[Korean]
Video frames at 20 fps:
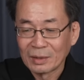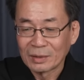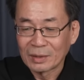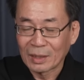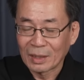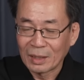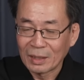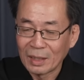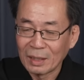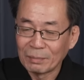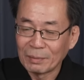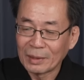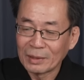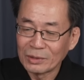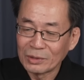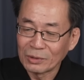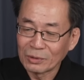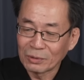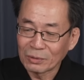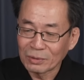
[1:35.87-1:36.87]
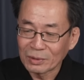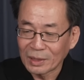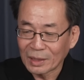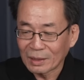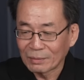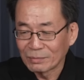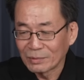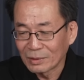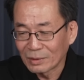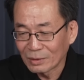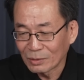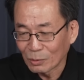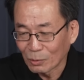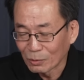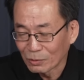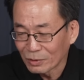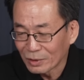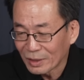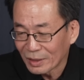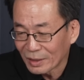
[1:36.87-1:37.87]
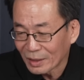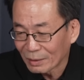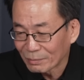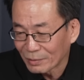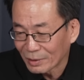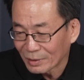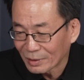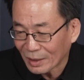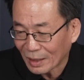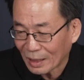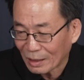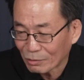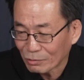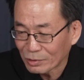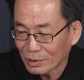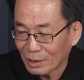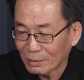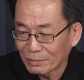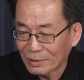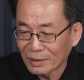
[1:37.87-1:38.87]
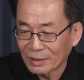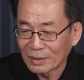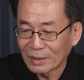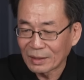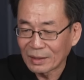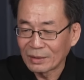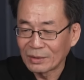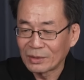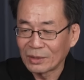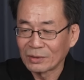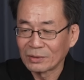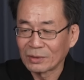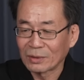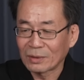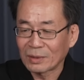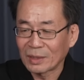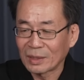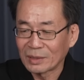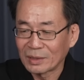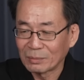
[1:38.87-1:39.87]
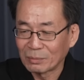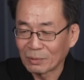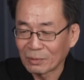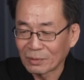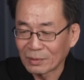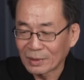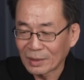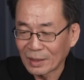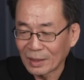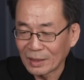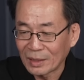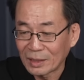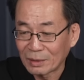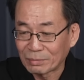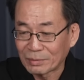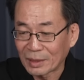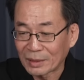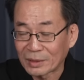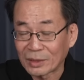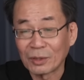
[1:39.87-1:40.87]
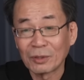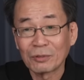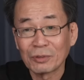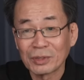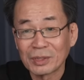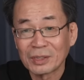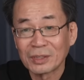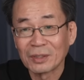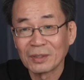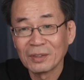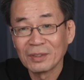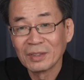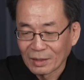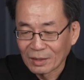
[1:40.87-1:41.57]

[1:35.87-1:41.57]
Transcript: 자, 일반적으로 사람들은 오늘이라면 하루 사업이 끝나는 저녁까지 보거나 이십사 시, 열두 시죠.